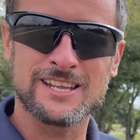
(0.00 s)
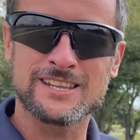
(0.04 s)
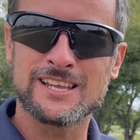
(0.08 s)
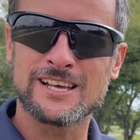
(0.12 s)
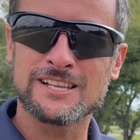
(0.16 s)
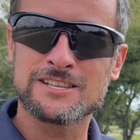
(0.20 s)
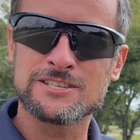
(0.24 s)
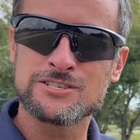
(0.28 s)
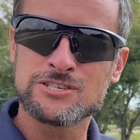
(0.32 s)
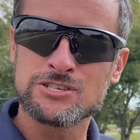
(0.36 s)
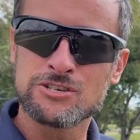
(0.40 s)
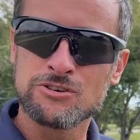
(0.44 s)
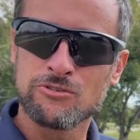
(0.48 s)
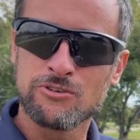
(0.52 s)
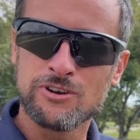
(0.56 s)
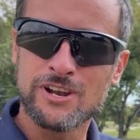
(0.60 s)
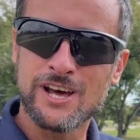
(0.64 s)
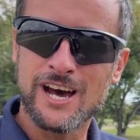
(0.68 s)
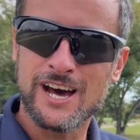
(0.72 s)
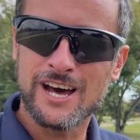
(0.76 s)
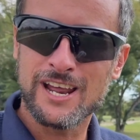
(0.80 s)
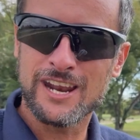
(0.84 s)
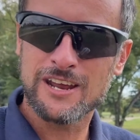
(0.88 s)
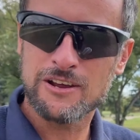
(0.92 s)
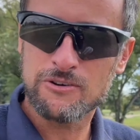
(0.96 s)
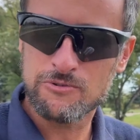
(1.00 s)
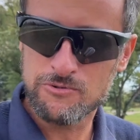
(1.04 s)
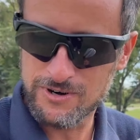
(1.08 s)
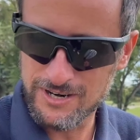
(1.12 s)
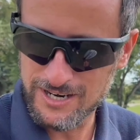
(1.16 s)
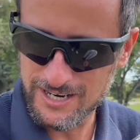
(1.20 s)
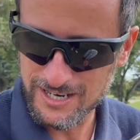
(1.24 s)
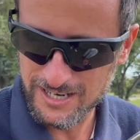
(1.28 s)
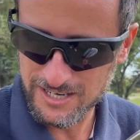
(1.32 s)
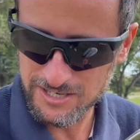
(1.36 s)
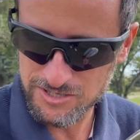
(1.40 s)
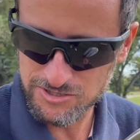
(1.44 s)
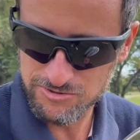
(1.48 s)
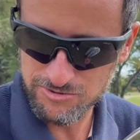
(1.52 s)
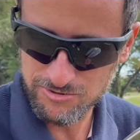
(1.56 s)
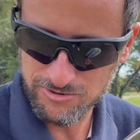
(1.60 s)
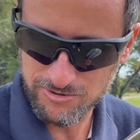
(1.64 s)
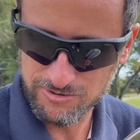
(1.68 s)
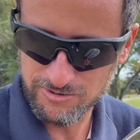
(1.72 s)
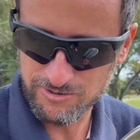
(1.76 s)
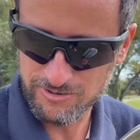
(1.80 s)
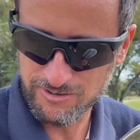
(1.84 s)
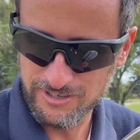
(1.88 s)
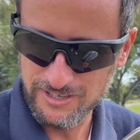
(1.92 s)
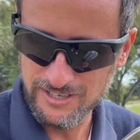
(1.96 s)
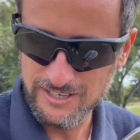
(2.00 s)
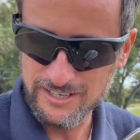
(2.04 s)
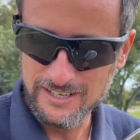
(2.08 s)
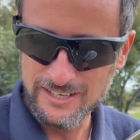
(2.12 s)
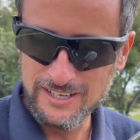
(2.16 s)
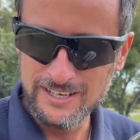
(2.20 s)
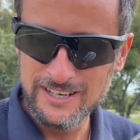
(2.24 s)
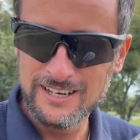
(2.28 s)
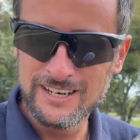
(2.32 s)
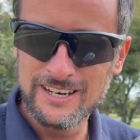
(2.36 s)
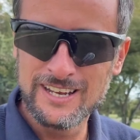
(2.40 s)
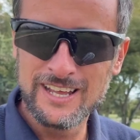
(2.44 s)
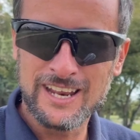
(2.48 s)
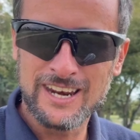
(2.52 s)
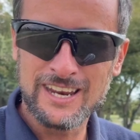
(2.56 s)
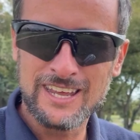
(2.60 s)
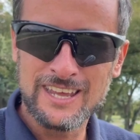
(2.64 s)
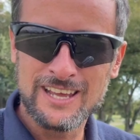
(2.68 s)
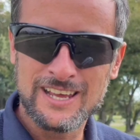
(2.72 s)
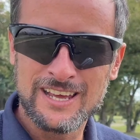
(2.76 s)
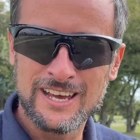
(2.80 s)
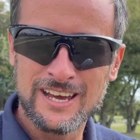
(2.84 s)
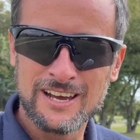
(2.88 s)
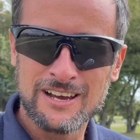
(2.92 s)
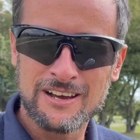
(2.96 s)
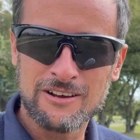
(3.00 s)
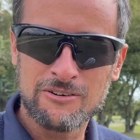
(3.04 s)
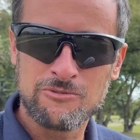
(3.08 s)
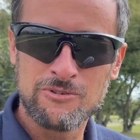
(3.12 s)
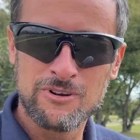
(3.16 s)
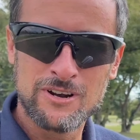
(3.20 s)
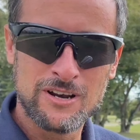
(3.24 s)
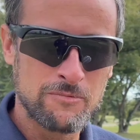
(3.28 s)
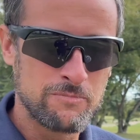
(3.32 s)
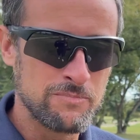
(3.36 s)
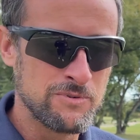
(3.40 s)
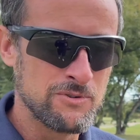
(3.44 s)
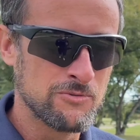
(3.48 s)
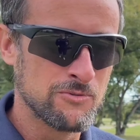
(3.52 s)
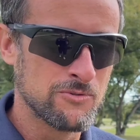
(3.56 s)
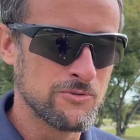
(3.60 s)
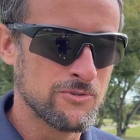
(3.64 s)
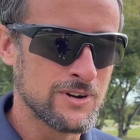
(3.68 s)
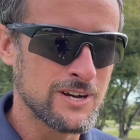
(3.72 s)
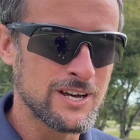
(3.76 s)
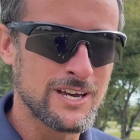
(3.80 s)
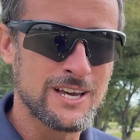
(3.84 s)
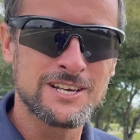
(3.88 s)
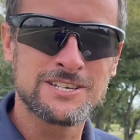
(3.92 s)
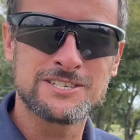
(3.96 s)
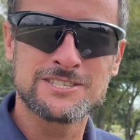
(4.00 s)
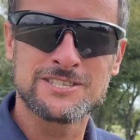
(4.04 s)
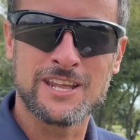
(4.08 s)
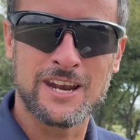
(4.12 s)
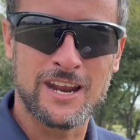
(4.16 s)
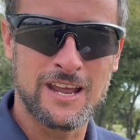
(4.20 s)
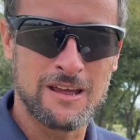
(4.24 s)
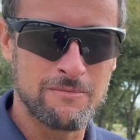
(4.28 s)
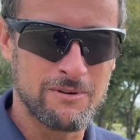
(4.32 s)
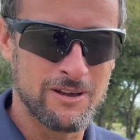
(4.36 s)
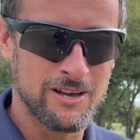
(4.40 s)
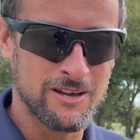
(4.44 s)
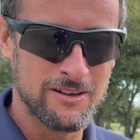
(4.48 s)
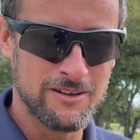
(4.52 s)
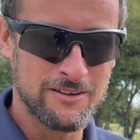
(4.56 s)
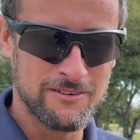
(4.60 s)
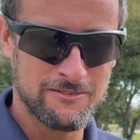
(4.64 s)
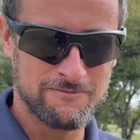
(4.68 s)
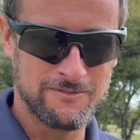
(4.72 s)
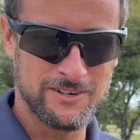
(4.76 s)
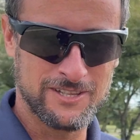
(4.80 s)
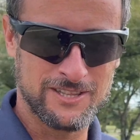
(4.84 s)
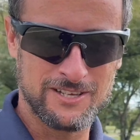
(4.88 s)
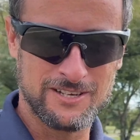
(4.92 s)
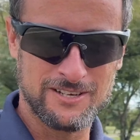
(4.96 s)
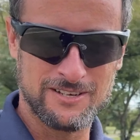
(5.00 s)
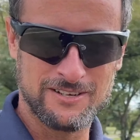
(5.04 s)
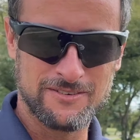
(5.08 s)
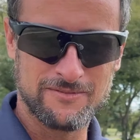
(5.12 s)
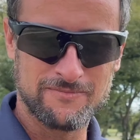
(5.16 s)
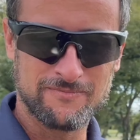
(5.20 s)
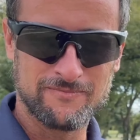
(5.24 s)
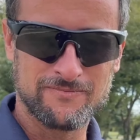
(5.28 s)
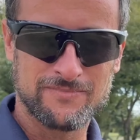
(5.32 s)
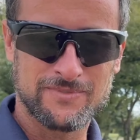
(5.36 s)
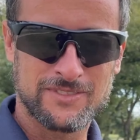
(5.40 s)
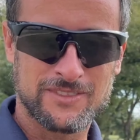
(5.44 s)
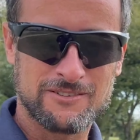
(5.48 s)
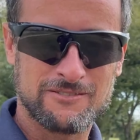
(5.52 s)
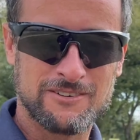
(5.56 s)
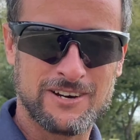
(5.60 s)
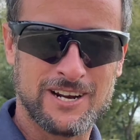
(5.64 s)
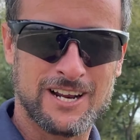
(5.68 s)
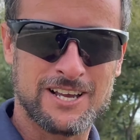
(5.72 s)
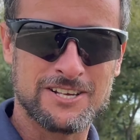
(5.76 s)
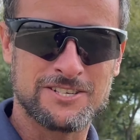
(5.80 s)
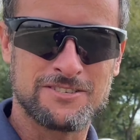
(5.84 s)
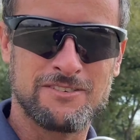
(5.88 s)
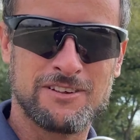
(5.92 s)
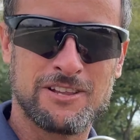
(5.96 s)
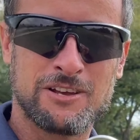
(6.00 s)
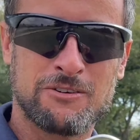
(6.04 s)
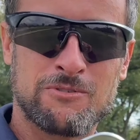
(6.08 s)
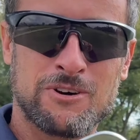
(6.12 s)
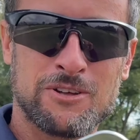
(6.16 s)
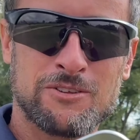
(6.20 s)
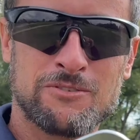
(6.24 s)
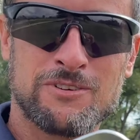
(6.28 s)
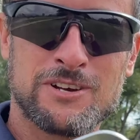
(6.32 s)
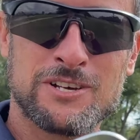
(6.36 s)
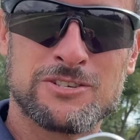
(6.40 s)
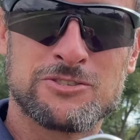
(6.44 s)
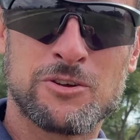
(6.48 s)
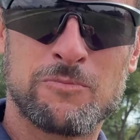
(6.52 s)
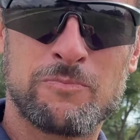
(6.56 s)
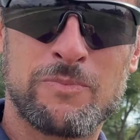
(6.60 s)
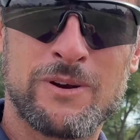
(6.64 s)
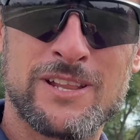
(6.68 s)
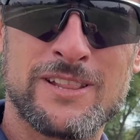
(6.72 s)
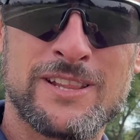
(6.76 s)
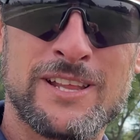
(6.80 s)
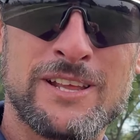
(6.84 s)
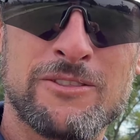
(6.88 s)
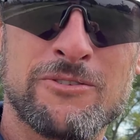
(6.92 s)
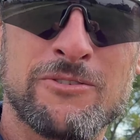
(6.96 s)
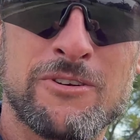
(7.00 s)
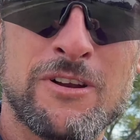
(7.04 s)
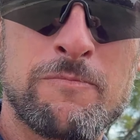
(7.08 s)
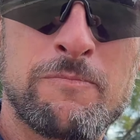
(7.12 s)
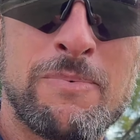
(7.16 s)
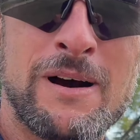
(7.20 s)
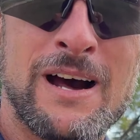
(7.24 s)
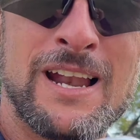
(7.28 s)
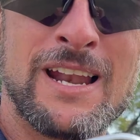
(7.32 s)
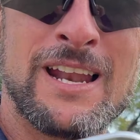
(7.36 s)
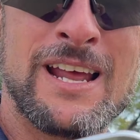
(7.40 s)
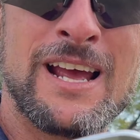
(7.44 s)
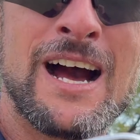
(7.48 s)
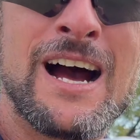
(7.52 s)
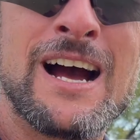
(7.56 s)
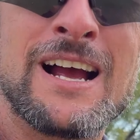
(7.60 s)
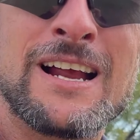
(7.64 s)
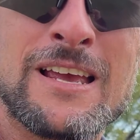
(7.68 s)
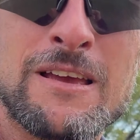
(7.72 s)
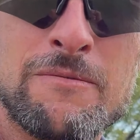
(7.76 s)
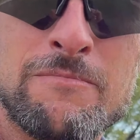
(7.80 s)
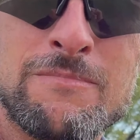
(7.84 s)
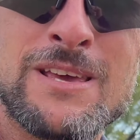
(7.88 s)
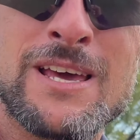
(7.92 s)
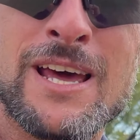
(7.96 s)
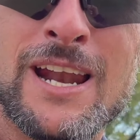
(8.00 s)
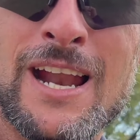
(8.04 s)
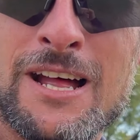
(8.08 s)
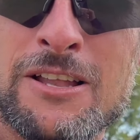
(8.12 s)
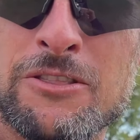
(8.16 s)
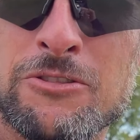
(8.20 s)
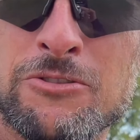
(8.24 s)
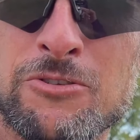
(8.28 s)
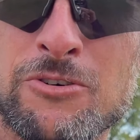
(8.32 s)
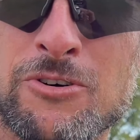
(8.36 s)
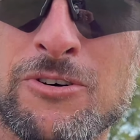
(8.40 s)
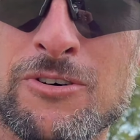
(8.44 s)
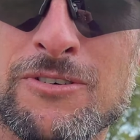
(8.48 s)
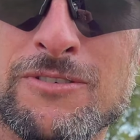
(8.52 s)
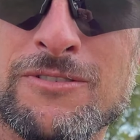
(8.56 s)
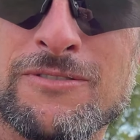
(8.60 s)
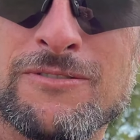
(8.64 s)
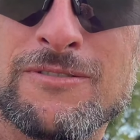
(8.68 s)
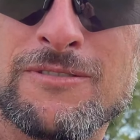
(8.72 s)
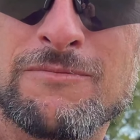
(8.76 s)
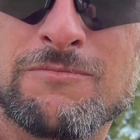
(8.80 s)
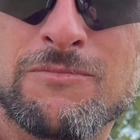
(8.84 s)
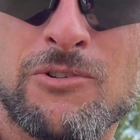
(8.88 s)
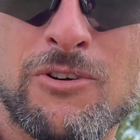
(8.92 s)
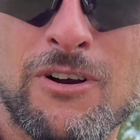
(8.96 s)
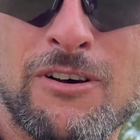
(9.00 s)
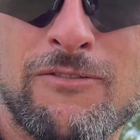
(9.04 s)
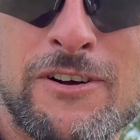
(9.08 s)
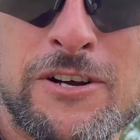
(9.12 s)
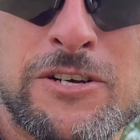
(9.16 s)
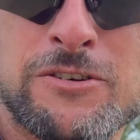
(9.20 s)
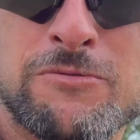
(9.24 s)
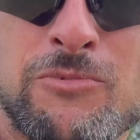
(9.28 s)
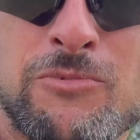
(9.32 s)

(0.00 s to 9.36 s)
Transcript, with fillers: ad azionare quelle che sono le righe, quelle più extra. estreme. Il pezzettino Infatti, extra. Guarda che si vede qua dove sto prendendo le palle. Sì, Anche mirando con la faccia